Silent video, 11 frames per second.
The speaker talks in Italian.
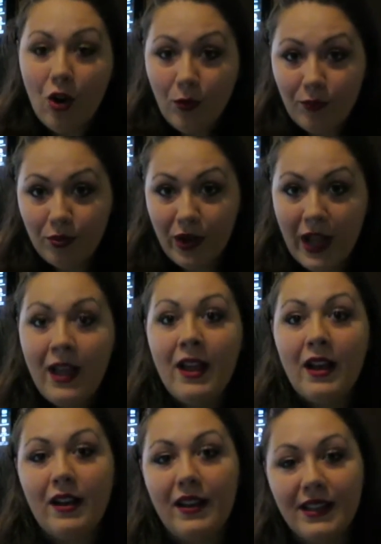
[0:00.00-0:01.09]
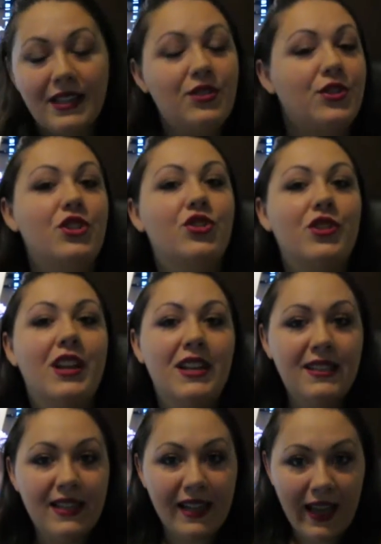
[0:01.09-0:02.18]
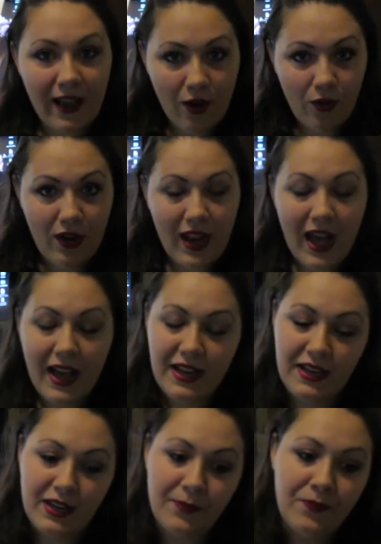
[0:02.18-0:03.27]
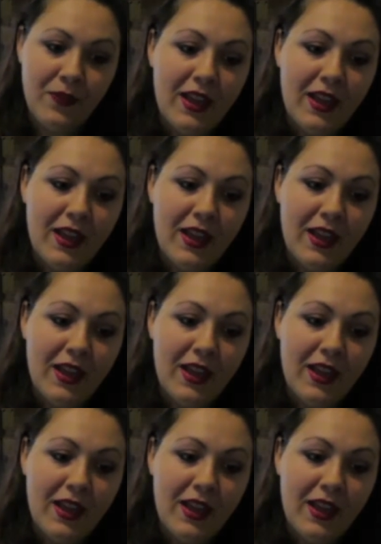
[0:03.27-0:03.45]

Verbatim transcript: oppure uh, redazioni giornalistiche online.